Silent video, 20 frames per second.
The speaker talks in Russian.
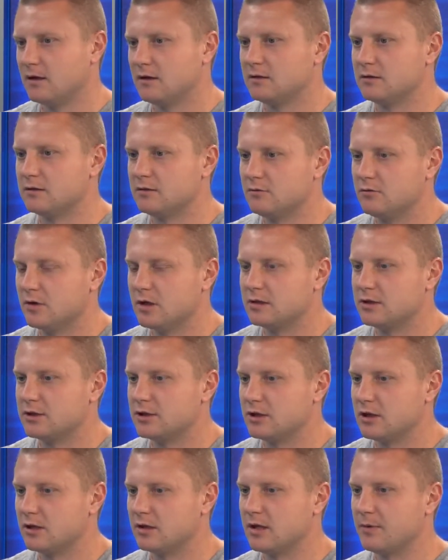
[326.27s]
Ну, я
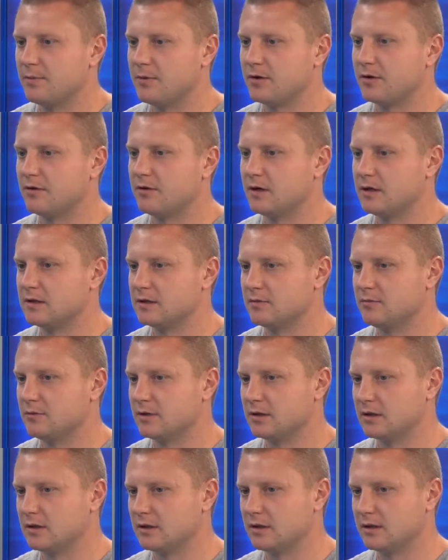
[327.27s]
считаю, для первого раза мы
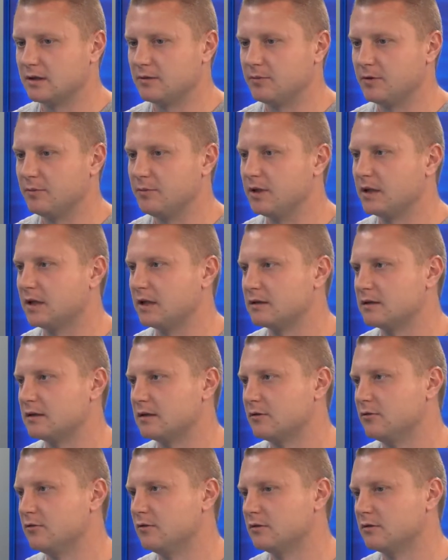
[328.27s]
тогда, это был
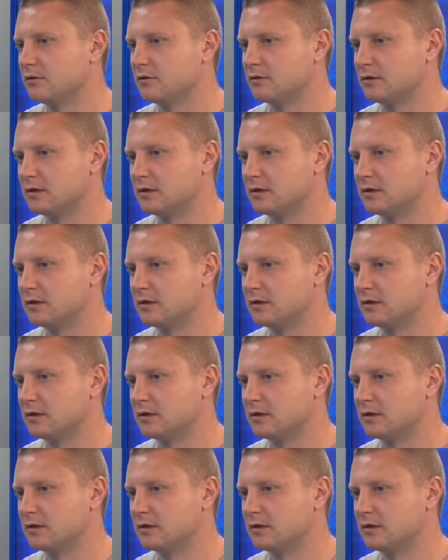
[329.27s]
15 год,